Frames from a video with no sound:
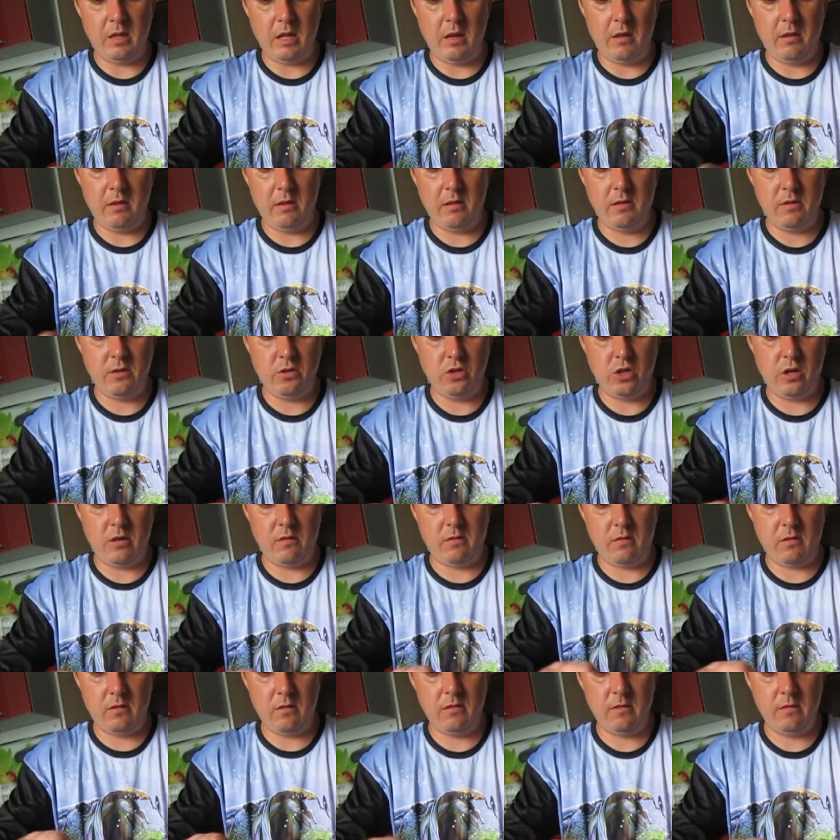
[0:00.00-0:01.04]
бы она
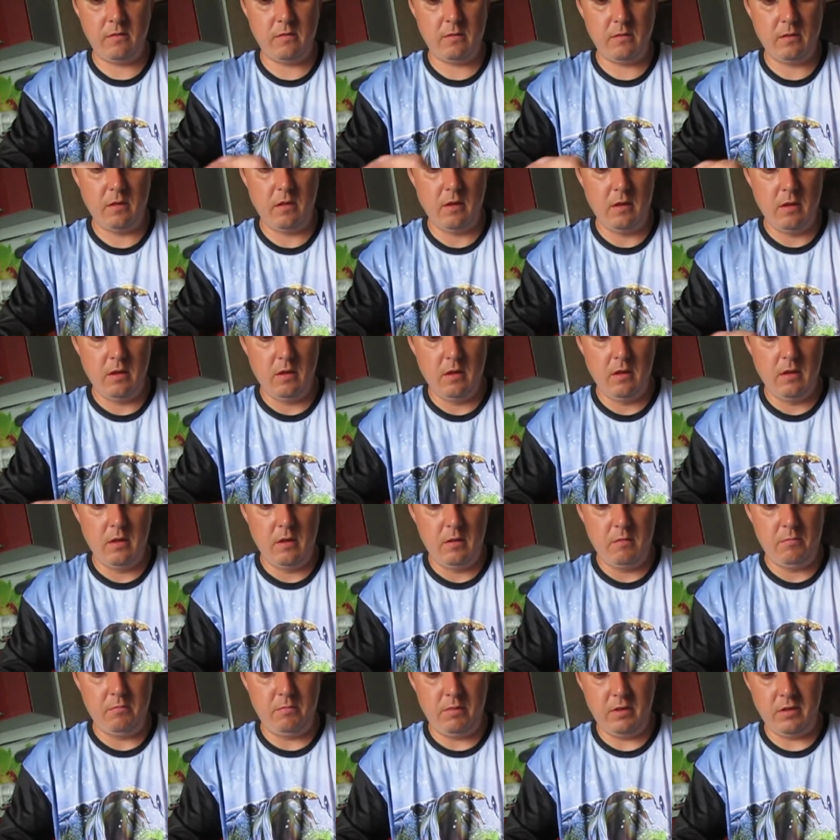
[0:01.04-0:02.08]
сейчас
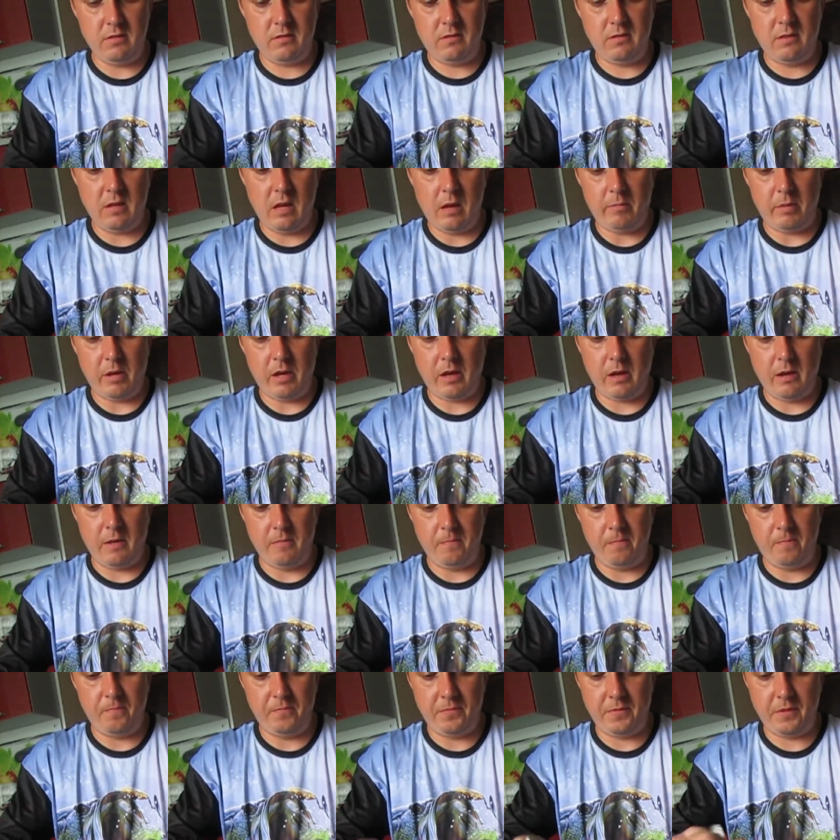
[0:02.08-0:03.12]
без запаха.